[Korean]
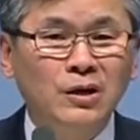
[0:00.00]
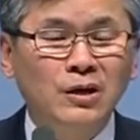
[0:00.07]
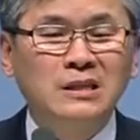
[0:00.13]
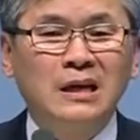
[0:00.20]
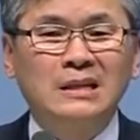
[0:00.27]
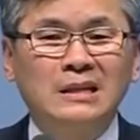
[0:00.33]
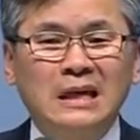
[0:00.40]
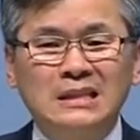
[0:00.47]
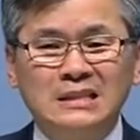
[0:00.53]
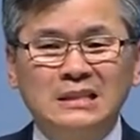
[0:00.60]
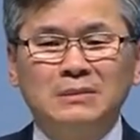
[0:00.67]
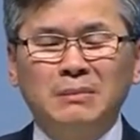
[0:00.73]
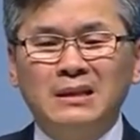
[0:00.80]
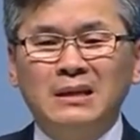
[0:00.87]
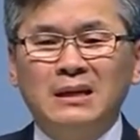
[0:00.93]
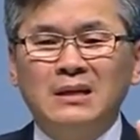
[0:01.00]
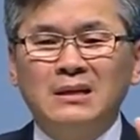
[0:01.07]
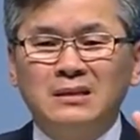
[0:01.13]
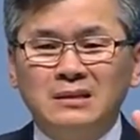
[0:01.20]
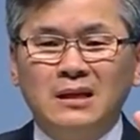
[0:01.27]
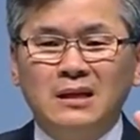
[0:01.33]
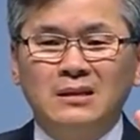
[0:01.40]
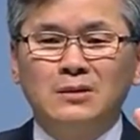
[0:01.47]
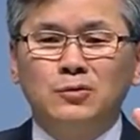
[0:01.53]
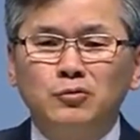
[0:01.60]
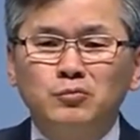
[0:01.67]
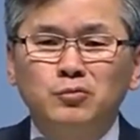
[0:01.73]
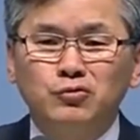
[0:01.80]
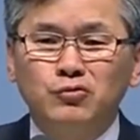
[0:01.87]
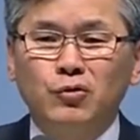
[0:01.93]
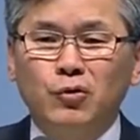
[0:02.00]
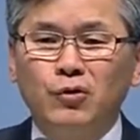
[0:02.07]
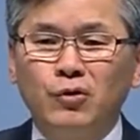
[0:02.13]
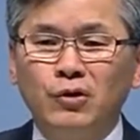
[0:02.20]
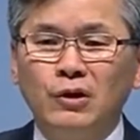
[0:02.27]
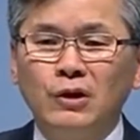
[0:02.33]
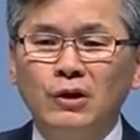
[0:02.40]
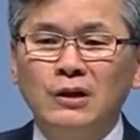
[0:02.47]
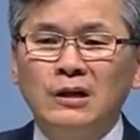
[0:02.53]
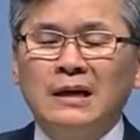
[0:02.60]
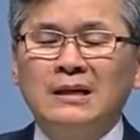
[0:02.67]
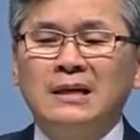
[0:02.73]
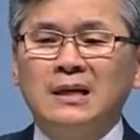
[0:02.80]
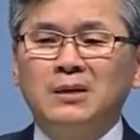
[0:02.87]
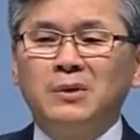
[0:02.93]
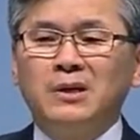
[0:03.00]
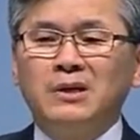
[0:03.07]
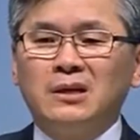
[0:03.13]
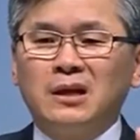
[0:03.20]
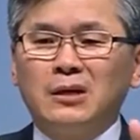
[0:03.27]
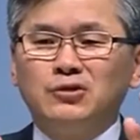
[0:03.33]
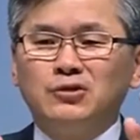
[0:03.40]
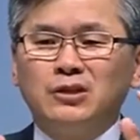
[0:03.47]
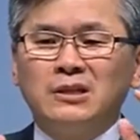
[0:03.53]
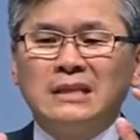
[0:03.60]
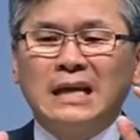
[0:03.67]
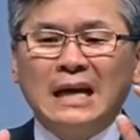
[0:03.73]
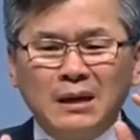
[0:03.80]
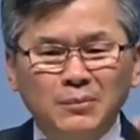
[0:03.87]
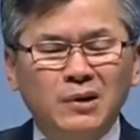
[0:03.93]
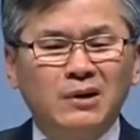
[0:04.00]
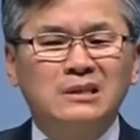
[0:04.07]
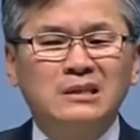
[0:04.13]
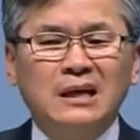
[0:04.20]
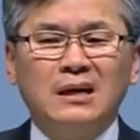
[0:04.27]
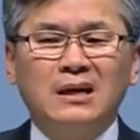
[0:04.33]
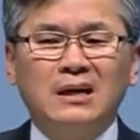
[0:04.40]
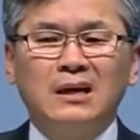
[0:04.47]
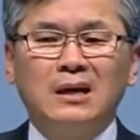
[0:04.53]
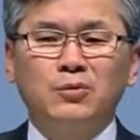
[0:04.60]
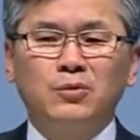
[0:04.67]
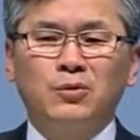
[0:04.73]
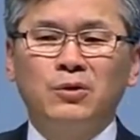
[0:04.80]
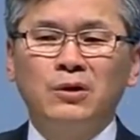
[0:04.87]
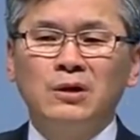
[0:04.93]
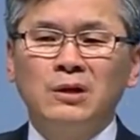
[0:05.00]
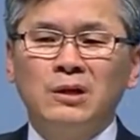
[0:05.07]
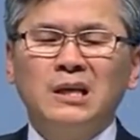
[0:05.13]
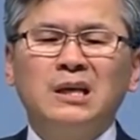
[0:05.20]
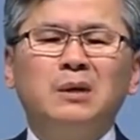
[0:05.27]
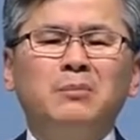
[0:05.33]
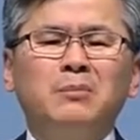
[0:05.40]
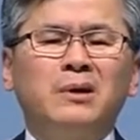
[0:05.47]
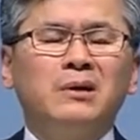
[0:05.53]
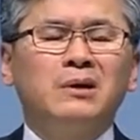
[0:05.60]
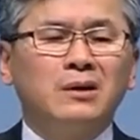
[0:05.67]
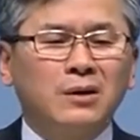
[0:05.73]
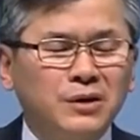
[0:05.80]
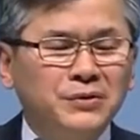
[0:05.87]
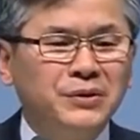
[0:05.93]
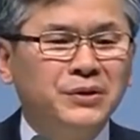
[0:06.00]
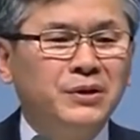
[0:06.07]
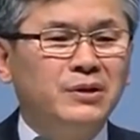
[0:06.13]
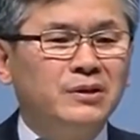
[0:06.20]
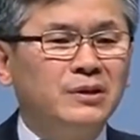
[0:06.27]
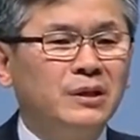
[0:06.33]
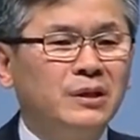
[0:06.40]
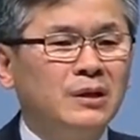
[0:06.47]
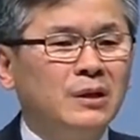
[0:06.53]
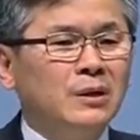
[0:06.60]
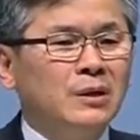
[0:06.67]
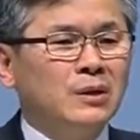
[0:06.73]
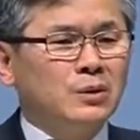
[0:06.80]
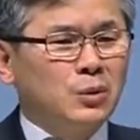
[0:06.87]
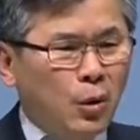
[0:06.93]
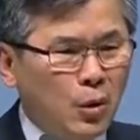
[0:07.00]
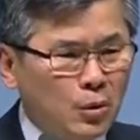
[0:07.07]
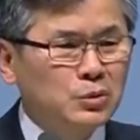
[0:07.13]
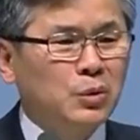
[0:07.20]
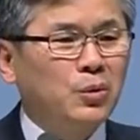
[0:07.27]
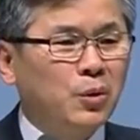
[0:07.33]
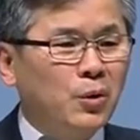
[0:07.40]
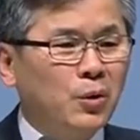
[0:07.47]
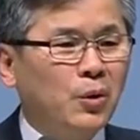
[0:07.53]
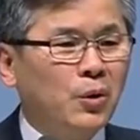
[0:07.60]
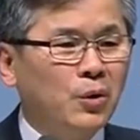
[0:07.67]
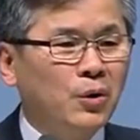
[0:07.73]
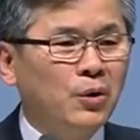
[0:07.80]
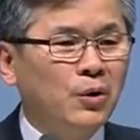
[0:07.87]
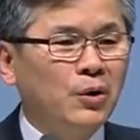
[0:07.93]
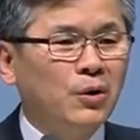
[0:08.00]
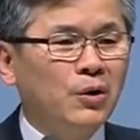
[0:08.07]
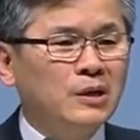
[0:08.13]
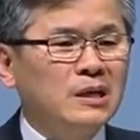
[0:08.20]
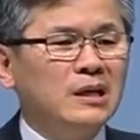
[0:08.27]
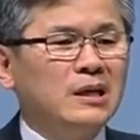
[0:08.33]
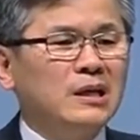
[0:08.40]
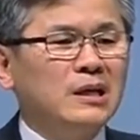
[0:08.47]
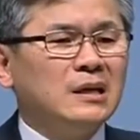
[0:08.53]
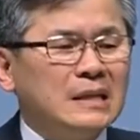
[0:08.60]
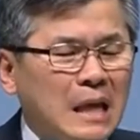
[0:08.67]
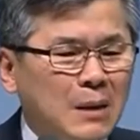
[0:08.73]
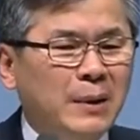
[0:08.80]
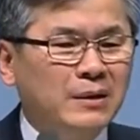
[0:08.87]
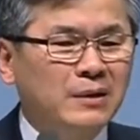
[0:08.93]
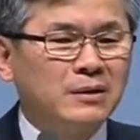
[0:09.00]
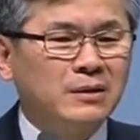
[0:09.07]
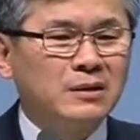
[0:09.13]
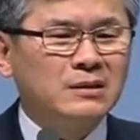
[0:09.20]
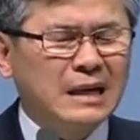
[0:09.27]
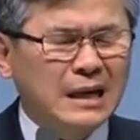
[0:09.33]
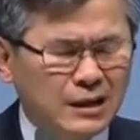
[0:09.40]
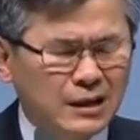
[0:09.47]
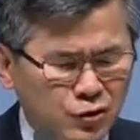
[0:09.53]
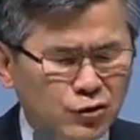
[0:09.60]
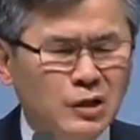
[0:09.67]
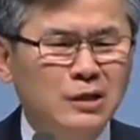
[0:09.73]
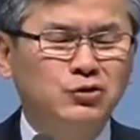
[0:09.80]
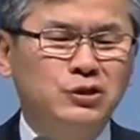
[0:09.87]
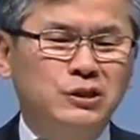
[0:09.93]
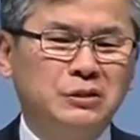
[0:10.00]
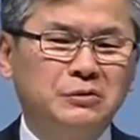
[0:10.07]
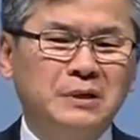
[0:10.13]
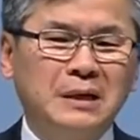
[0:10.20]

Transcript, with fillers: 이제 다시 만날 그날을 꿈꾸고 하나님이 그에게 주신 사명을 생각하고 힘을 얻는 통로로 이 예배를 사용해 주시기